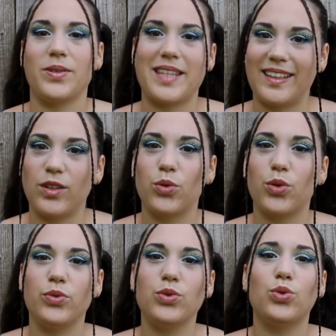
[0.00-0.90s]
que certains
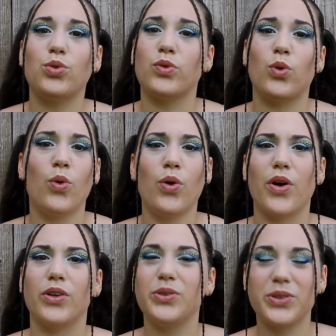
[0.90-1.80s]
d'entre vous trouveront
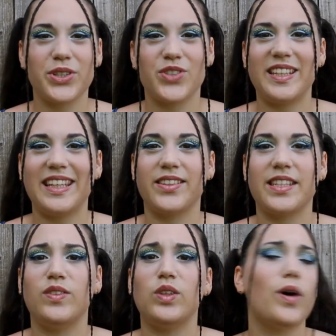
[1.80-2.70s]
euh, tout ce que je vais dire dans
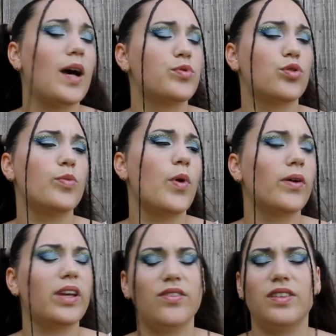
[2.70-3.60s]
cette vidéo
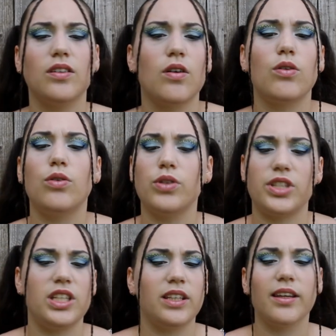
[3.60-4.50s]
absolument évident,
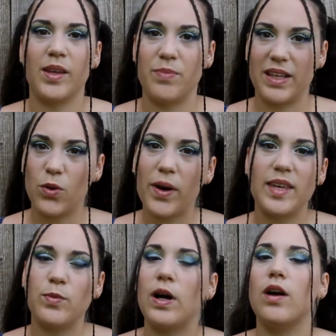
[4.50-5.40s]
logique, mais
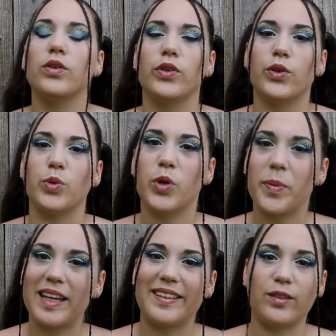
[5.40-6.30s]
croyez-moi, en tant que
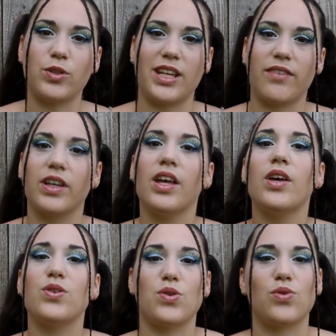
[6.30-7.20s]
propriétaire de chèvres,
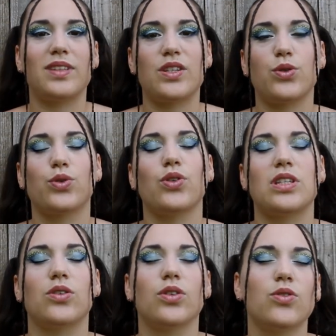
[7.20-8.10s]
ce sont des choses que
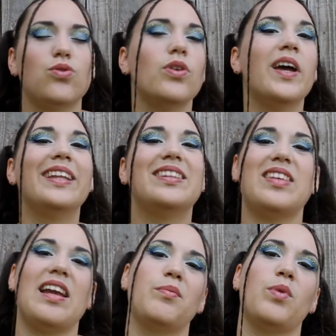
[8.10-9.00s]
j'ai entendues
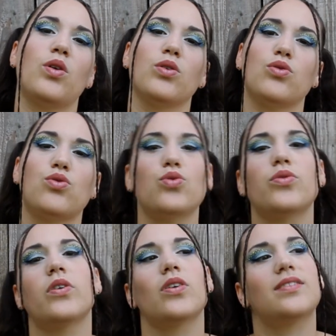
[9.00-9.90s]
tellement
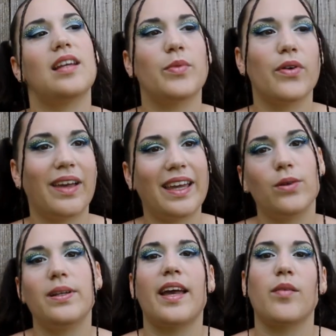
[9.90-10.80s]
souvent, tellement
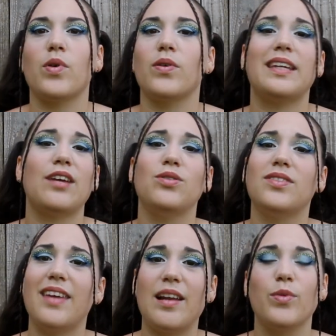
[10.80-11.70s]
régulièrement, il y a eu
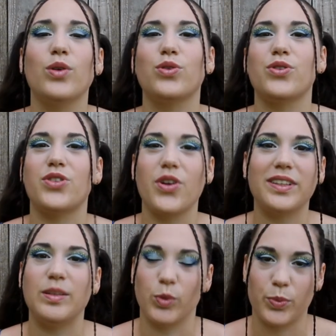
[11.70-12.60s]
tellement de gens
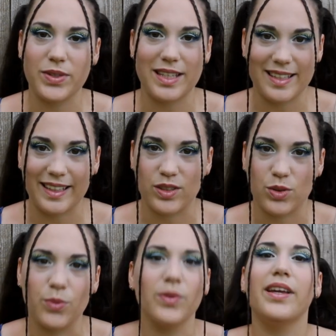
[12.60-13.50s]
qui m'ont posé ces
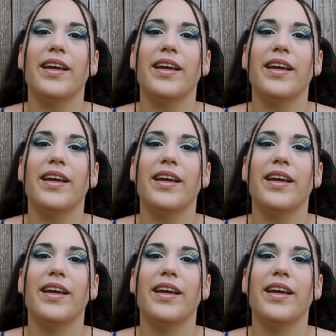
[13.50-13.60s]
questions